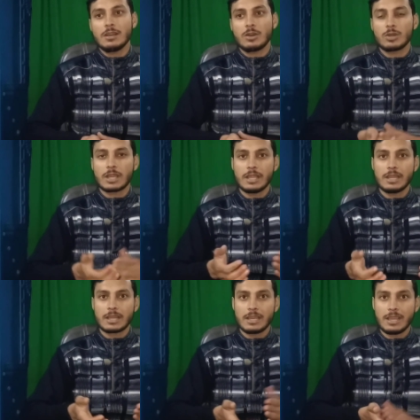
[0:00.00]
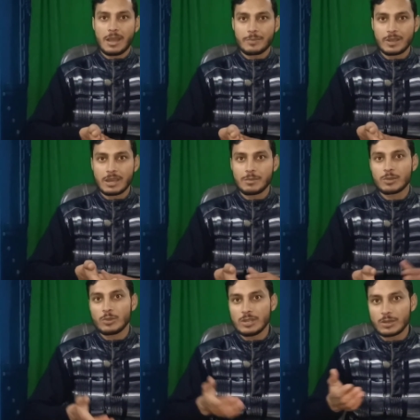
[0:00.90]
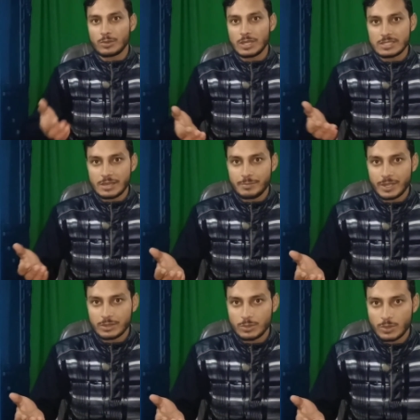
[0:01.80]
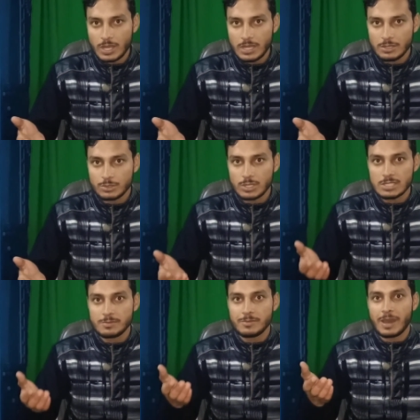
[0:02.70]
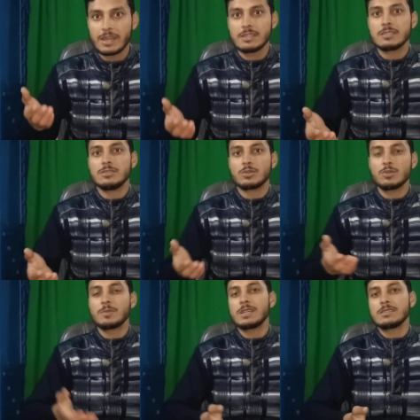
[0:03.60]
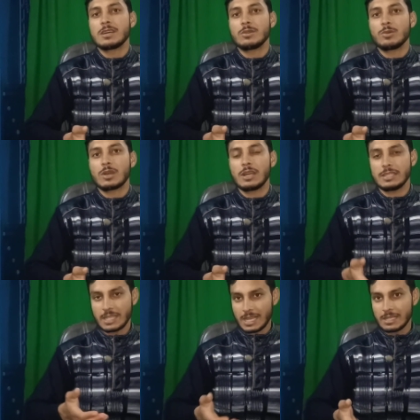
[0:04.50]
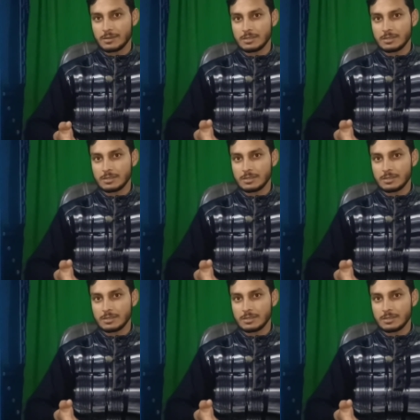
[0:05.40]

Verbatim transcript: और कहीं ना कहीं आपके घर में कोई ना कोई ऐसा व्यक्ति होगा जो इस बीमारी से ज़रूर परेशान होगा या